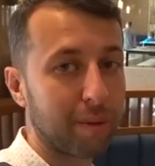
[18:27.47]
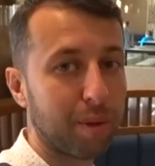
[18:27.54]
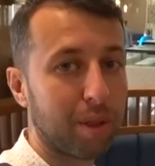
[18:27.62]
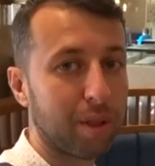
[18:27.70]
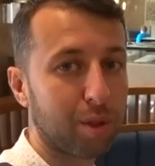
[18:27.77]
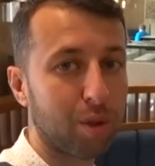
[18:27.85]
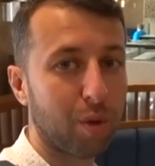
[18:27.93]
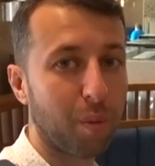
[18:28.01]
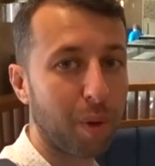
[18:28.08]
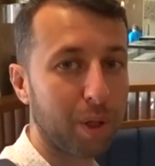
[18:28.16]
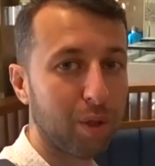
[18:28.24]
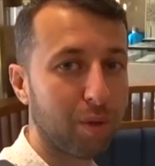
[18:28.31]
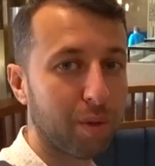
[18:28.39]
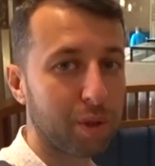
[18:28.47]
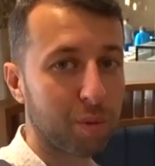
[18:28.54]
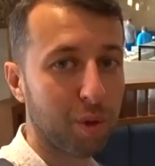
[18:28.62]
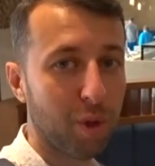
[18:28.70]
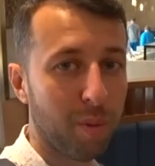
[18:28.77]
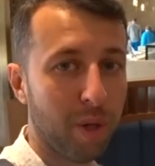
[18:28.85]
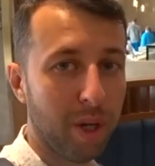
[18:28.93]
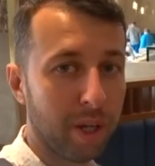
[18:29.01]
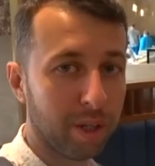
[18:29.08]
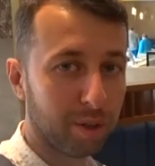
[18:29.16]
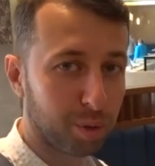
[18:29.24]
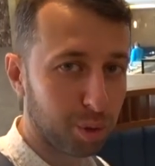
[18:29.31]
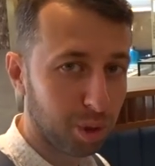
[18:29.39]
мы снова пойдем возьмем.
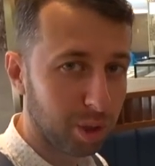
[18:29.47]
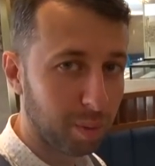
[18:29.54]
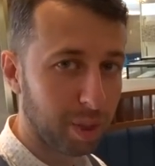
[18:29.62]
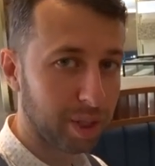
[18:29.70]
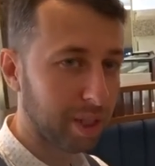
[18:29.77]
Ну все, а теперь